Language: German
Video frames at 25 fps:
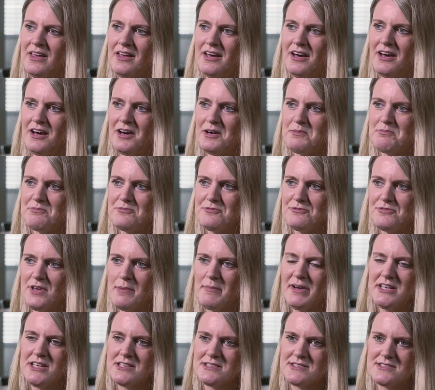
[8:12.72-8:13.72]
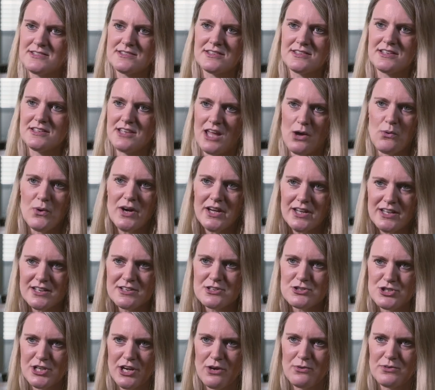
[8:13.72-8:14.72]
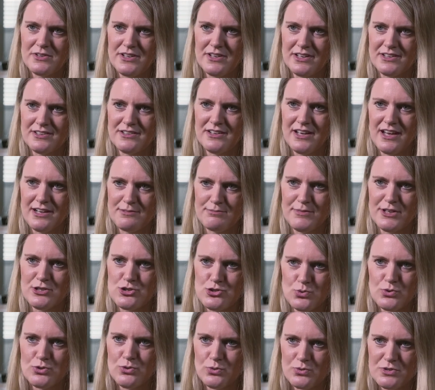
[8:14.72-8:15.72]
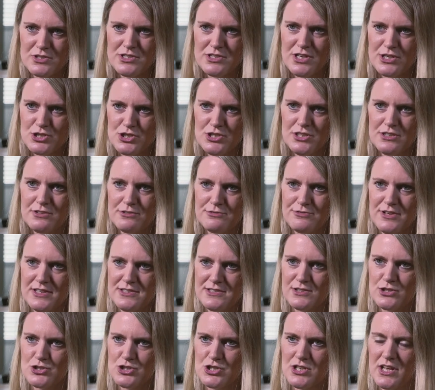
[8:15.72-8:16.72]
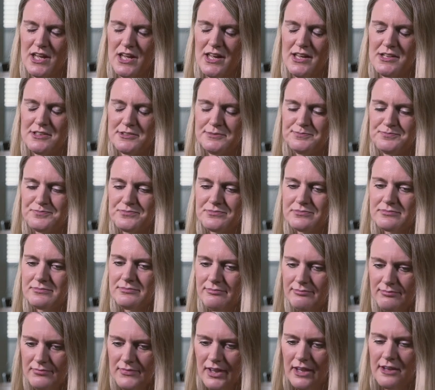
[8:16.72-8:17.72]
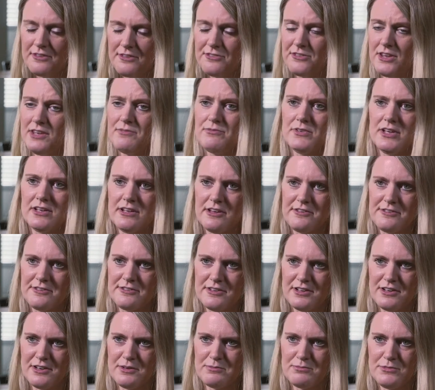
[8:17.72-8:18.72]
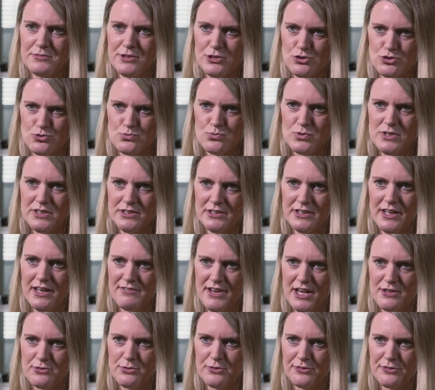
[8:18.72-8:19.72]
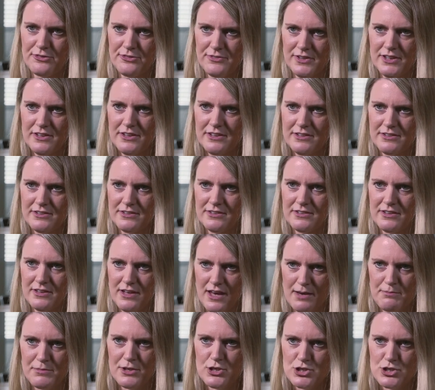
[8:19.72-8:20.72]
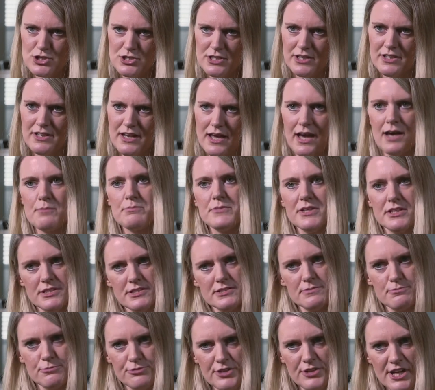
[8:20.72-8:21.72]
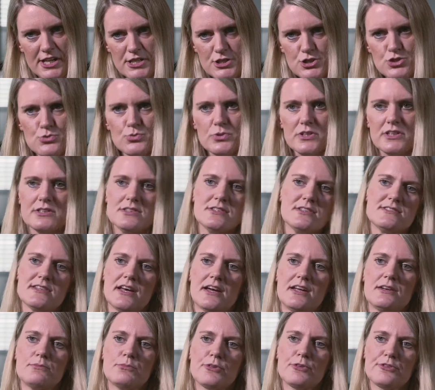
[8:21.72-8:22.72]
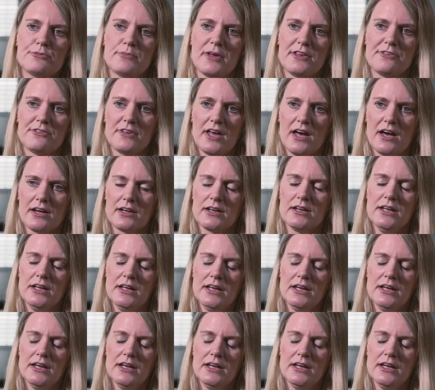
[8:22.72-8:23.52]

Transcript: Ähm, wenn man jetzt genauer hinschaut, dann hat man schon Unterschiede festgestellt. Dann sehen wir, dass ähm, die Schulen, die erwartungswidrig äh, abgeschnitten haben, in diesem Fallstudiendesign, muss man sagen,